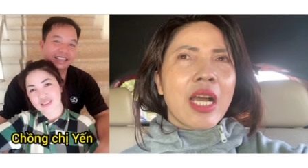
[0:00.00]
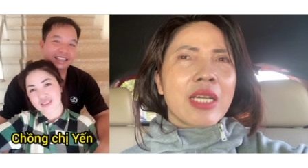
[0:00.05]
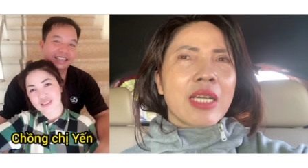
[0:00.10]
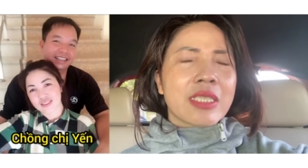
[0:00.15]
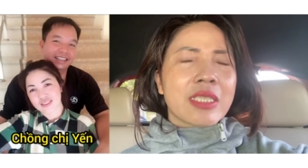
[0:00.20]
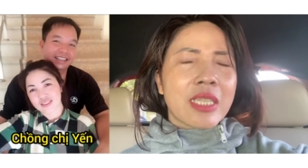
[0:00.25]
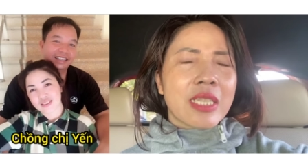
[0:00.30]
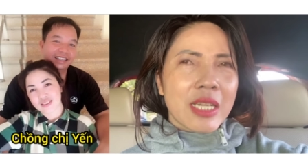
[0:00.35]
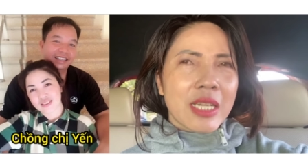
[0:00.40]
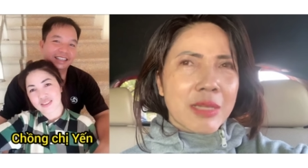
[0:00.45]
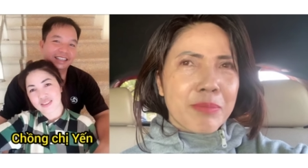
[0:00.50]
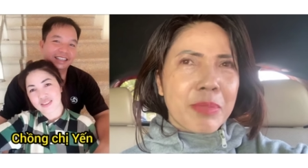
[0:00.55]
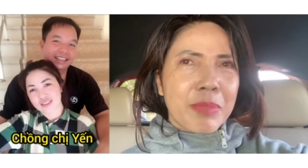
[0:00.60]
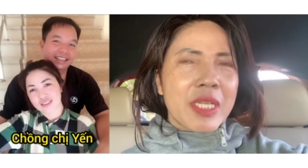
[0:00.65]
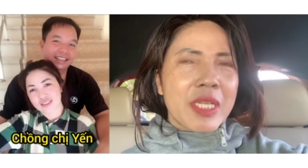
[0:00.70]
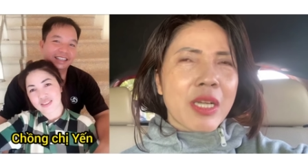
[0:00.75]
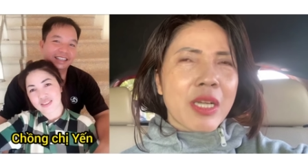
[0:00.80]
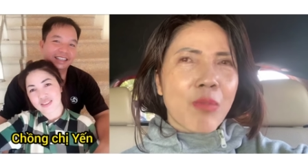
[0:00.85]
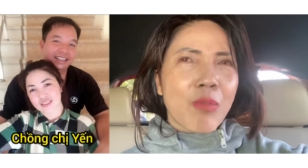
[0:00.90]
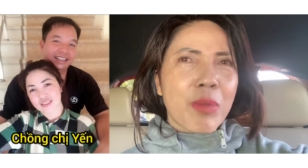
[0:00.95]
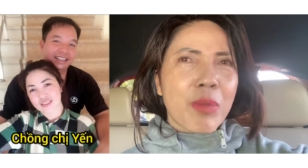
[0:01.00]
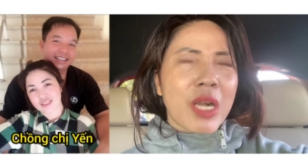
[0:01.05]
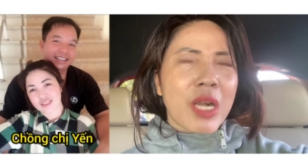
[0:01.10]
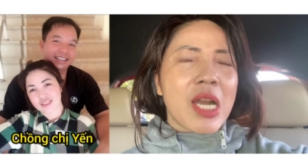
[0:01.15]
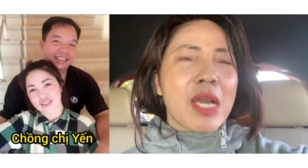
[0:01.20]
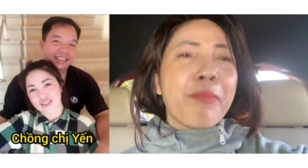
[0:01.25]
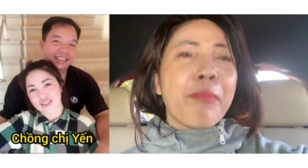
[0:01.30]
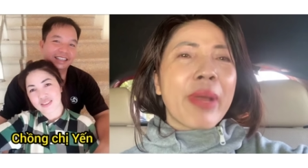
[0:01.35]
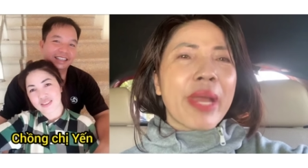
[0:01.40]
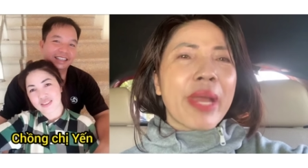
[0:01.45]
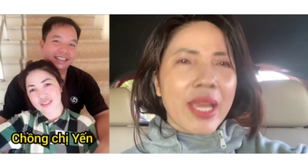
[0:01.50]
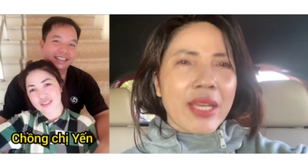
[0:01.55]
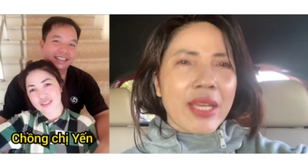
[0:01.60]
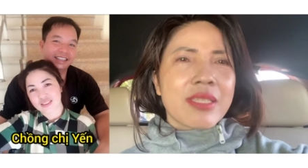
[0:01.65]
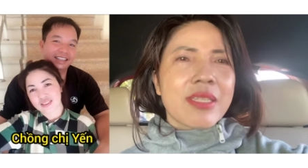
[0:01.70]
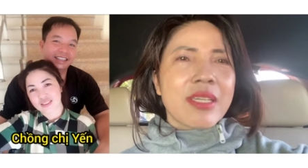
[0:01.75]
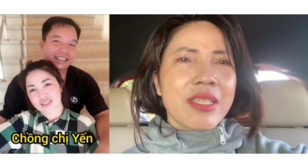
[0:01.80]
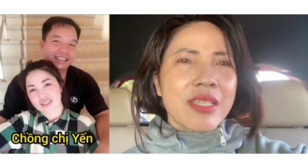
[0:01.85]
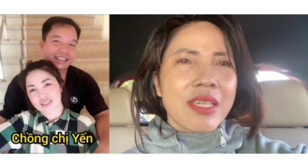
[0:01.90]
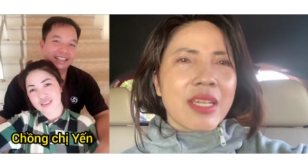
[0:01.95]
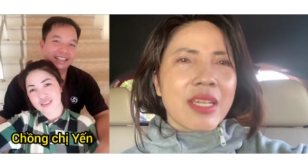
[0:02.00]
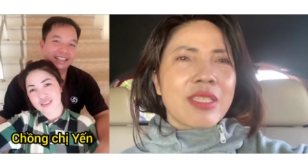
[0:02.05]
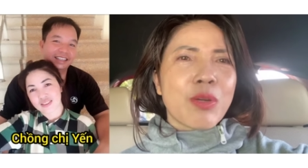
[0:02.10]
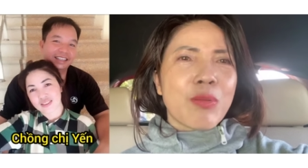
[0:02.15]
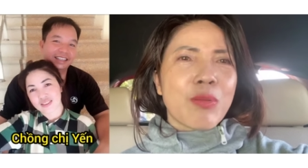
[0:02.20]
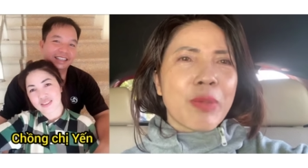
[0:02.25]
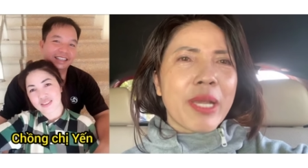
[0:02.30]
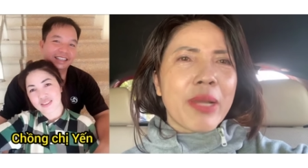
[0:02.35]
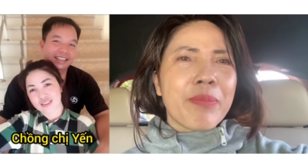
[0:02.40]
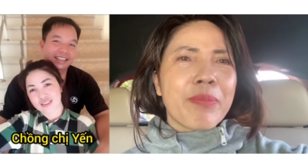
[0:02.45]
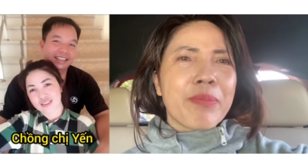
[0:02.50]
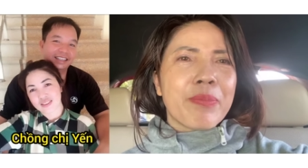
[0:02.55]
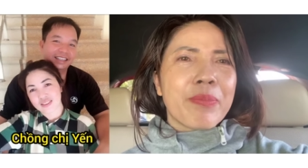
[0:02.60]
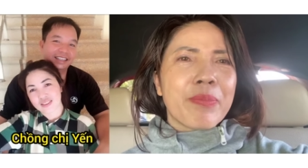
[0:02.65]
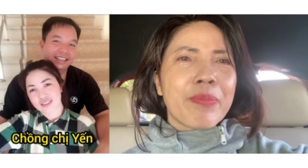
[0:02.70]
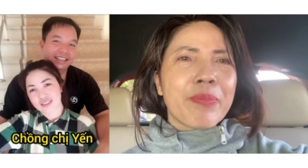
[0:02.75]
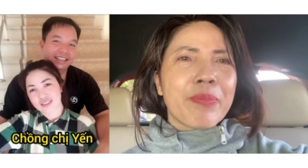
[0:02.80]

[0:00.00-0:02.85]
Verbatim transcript: À, gia đình bên chồng mà người mẹ sinh ra chồng em.